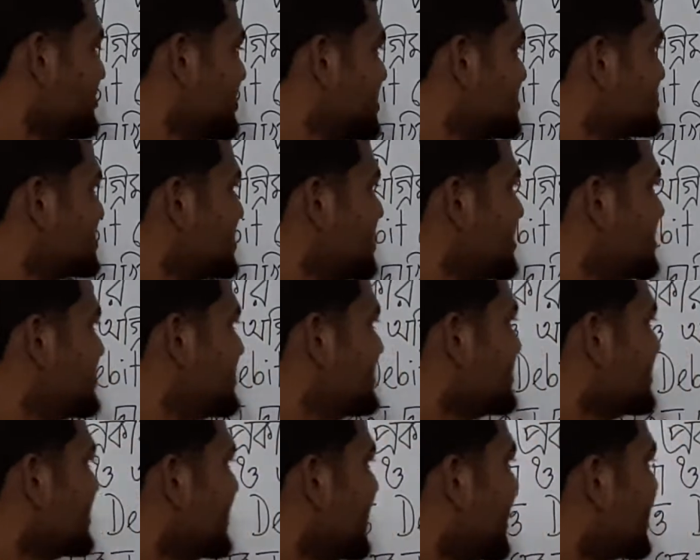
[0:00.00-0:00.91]
হয়েছে
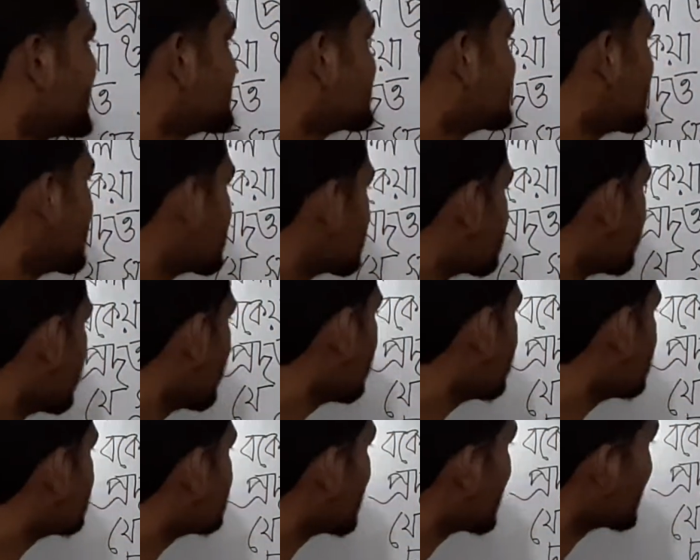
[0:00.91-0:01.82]
অ্যাডজাস্টিং
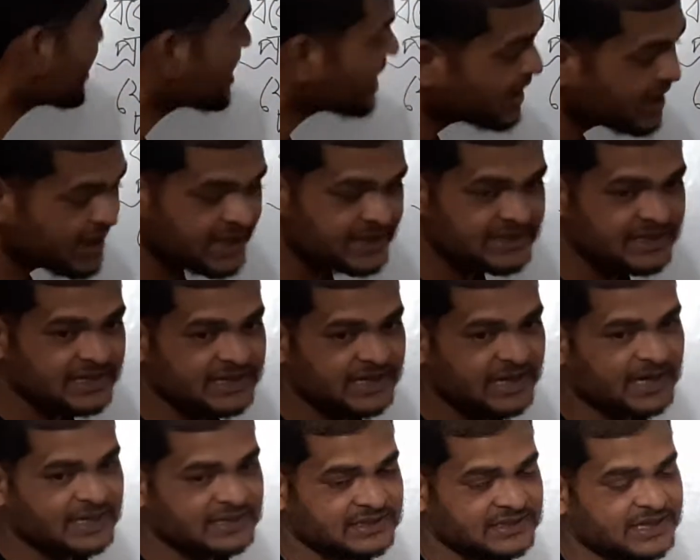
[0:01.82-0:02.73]
জার্নালে
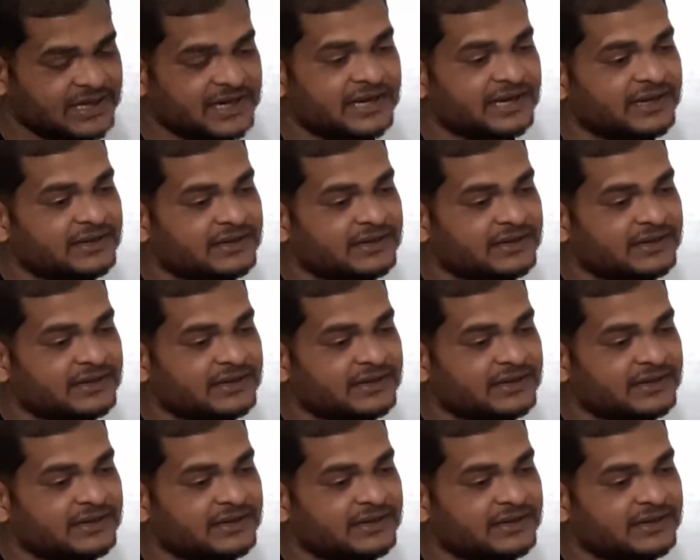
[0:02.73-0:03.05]
যেটা আছে